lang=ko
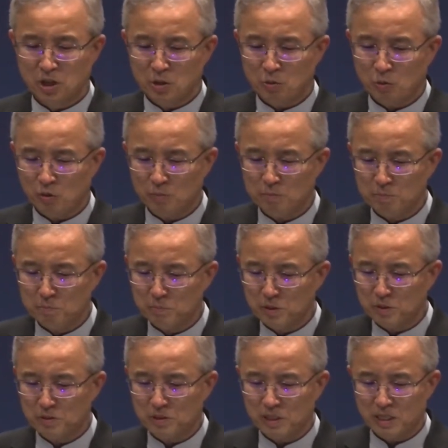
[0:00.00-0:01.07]

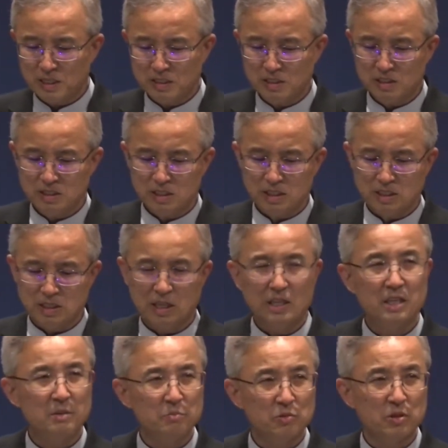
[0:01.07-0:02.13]
권면하는 일에
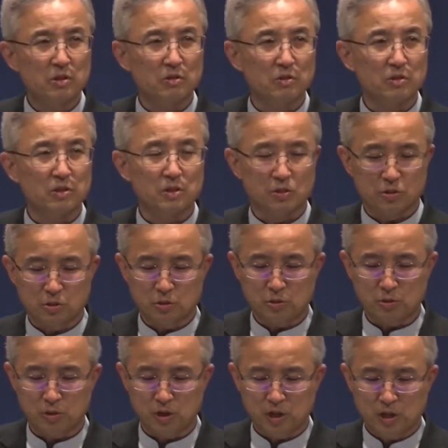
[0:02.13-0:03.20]
힘쓸 것이요.